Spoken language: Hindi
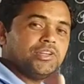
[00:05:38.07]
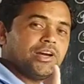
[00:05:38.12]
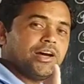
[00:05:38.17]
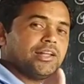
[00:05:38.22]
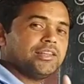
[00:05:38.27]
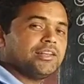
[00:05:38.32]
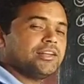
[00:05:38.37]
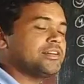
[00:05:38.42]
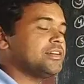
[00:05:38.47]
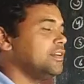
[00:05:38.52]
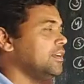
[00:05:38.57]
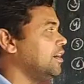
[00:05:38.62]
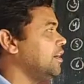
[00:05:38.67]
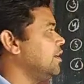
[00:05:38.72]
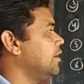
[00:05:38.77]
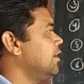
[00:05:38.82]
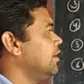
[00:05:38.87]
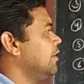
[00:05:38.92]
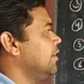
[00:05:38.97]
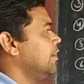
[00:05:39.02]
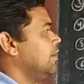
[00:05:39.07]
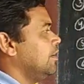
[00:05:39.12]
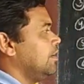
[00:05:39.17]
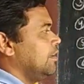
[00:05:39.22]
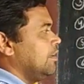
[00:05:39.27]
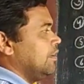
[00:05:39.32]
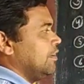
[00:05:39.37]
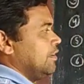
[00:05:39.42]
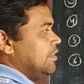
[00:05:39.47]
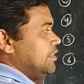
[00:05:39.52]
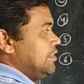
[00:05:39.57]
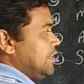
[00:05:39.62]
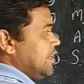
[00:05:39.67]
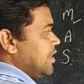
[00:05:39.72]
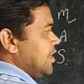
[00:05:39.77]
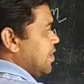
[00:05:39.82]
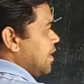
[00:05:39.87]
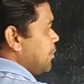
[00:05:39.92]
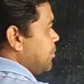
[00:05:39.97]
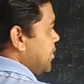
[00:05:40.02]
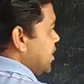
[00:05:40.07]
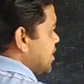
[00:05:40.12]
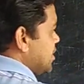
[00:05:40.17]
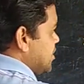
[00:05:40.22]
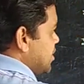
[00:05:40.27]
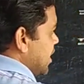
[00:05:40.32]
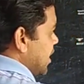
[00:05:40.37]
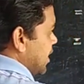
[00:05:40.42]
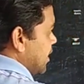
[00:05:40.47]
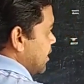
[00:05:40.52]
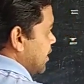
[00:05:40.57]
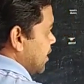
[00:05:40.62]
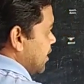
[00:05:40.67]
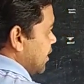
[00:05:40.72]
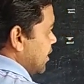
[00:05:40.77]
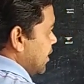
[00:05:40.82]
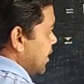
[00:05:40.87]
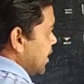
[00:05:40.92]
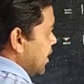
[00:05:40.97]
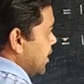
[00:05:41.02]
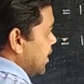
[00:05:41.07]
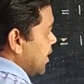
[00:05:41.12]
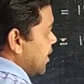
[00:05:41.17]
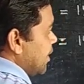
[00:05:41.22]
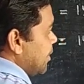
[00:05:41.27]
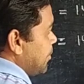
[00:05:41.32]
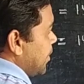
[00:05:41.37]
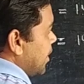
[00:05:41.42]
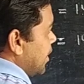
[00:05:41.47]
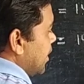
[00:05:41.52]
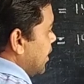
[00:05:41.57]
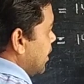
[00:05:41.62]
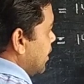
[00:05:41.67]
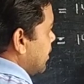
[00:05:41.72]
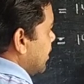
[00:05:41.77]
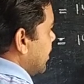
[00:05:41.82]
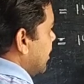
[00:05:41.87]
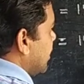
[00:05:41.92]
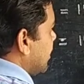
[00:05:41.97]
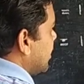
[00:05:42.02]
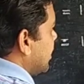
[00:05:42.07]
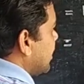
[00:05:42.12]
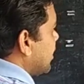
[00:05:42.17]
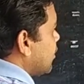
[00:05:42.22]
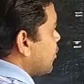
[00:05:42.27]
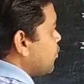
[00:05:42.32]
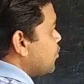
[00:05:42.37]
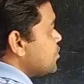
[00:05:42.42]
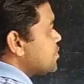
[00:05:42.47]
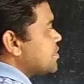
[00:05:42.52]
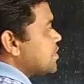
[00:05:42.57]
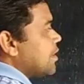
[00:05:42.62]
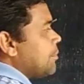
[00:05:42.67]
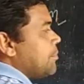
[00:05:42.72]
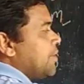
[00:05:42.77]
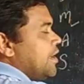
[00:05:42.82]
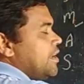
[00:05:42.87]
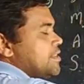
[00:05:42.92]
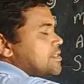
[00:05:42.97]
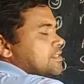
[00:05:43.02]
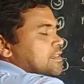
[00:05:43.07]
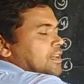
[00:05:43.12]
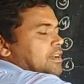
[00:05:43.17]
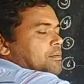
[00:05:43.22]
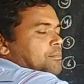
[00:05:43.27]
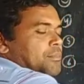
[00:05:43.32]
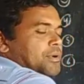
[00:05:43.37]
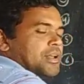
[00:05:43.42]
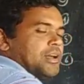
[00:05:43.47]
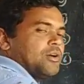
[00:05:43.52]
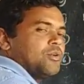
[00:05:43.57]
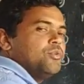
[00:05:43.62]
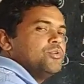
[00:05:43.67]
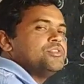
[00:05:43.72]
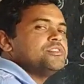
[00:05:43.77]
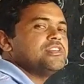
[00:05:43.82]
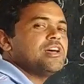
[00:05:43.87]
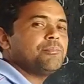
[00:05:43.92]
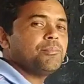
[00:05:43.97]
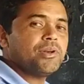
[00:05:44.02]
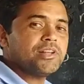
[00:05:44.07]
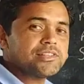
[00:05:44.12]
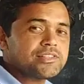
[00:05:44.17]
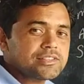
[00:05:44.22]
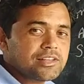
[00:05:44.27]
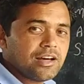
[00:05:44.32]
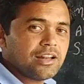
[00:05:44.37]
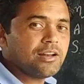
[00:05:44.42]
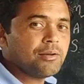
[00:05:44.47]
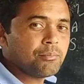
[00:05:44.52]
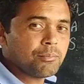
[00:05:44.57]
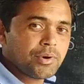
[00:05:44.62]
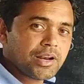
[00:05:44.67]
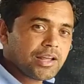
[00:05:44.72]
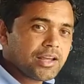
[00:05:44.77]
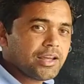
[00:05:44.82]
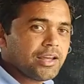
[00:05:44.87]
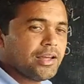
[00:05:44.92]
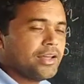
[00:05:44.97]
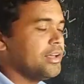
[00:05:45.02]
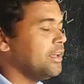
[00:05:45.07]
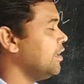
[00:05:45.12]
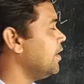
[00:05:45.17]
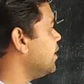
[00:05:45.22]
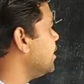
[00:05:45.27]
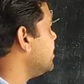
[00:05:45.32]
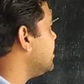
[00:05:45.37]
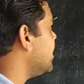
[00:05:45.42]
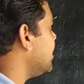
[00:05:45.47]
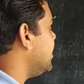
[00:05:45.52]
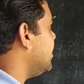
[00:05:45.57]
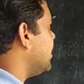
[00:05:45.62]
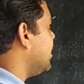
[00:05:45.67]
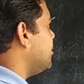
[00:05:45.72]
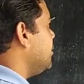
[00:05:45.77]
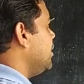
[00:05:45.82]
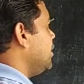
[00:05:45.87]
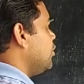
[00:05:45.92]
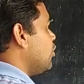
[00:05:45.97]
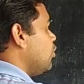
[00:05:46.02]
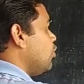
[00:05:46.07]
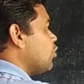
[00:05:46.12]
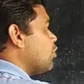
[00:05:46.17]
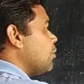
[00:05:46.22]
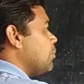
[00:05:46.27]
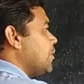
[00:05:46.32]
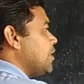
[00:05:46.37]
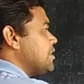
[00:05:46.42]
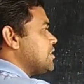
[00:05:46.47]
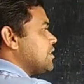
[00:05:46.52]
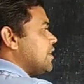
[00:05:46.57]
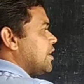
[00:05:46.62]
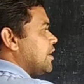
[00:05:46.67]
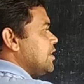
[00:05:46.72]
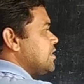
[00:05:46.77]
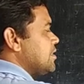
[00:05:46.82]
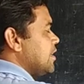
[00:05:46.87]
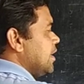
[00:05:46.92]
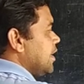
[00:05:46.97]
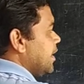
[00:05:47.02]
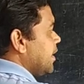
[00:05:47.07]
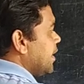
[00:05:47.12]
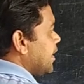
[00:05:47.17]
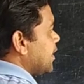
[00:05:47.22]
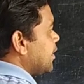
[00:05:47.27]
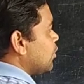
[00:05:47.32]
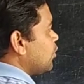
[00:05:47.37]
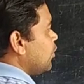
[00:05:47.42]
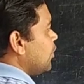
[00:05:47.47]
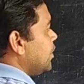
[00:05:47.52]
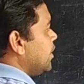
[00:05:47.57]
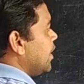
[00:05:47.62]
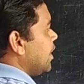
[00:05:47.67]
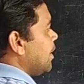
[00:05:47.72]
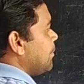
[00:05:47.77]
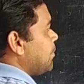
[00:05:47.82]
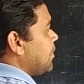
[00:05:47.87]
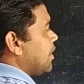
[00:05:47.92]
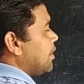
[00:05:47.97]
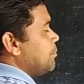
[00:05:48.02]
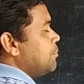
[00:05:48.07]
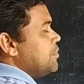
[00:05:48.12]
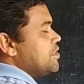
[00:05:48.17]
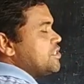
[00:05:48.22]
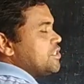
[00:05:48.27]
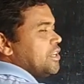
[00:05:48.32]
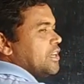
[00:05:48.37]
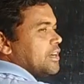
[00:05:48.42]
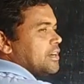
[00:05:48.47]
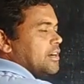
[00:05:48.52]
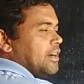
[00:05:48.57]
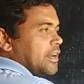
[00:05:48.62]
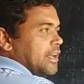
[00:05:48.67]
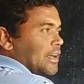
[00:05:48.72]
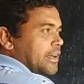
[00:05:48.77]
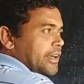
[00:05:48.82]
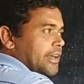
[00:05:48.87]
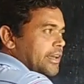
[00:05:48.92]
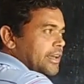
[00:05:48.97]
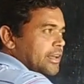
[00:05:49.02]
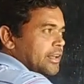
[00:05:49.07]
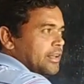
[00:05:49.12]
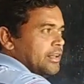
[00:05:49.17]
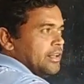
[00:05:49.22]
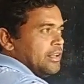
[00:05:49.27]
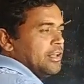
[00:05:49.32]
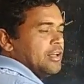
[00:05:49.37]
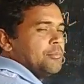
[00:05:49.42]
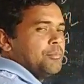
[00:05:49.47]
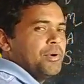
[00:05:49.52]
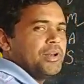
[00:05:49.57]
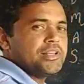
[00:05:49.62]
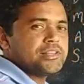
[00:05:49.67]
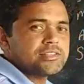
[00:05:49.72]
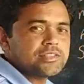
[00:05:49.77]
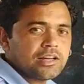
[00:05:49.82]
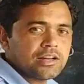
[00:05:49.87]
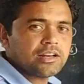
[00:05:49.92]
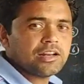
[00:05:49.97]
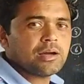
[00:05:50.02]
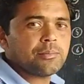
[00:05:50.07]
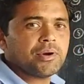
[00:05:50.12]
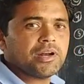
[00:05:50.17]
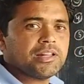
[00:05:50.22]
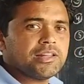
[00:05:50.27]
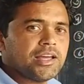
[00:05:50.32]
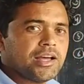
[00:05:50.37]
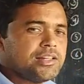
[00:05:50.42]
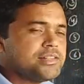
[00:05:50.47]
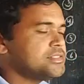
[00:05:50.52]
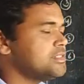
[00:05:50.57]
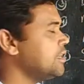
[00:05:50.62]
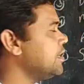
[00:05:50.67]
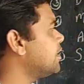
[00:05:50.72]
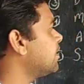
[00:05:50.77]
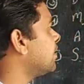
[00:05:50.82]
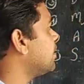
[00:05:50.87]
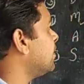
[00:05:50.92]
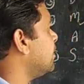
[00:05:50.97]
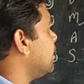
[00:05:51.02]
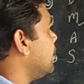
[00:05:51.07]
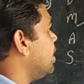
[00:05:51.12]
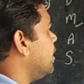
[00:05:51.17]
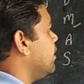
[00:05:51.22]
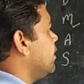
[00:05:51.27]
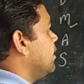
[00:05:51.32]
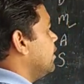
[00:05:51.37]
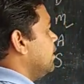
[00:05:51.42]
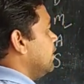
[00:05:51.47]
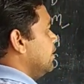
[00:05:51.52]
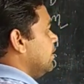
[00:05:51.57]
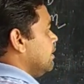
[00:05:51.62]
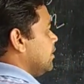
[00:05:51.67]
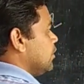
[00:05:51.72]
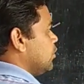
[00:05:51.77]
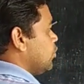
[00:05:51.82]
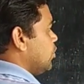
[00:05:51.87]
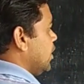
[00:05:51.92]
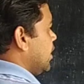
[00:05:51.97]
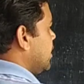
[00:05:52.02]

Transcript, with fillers: तो याद रखना ये हमने चेक करना है यहाँ पर आकर कि कौन सा माइनस का नंबर है कौन सा प्लस का नंबर है यदि हम इन दोनों को प्लस करने चलेंगे तो यहाँ पर हम मिस्टेक करेंगे प्लस करना बड़े ध्यान से ही करना है तो